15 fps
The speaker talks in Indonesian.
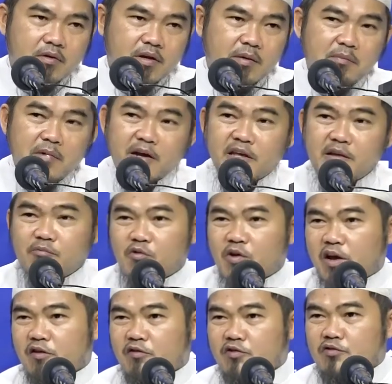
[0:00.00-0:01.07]
ya bagimu
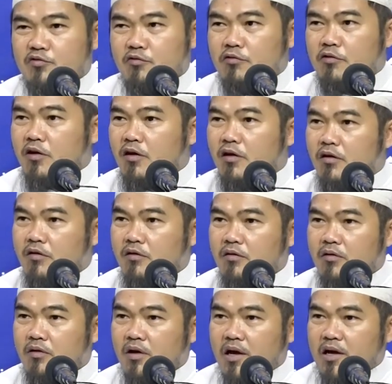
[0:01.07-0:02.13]
hai Rasulullah
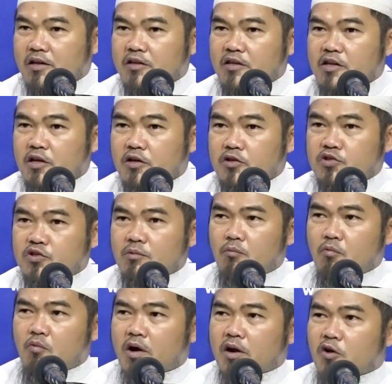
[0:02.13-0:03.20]
Artinya
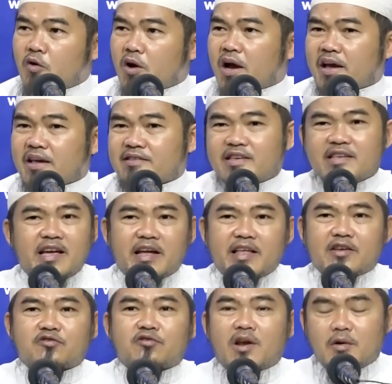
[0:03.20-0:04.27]
semua doa isinya
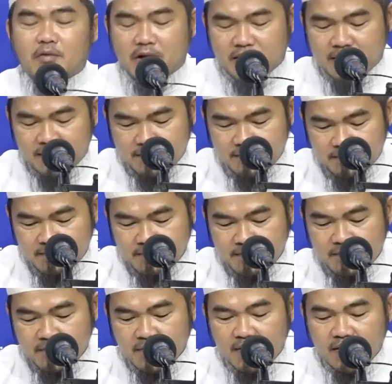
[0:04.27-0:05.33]
hanya sholawat.
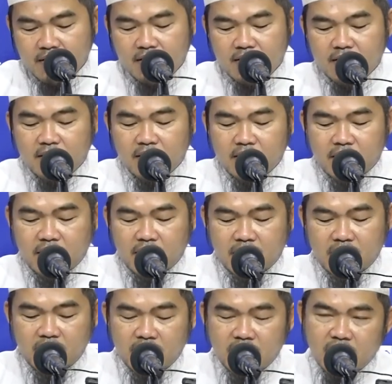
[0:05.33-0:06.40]

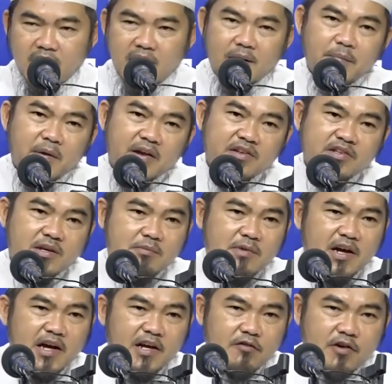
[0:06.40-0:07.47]
Ya, apa yang
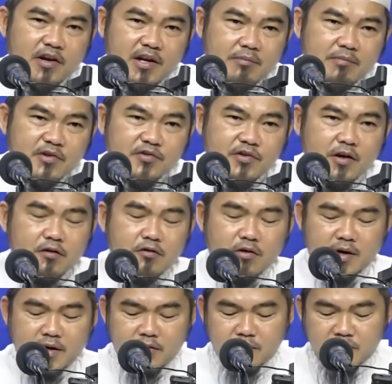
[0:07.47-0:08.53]
disabdakan oleh Nabi Shallallahu
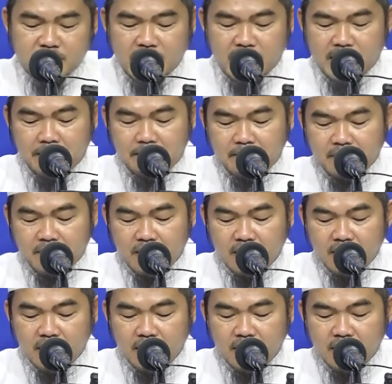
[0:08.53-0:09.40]
Alaihi Wasallam,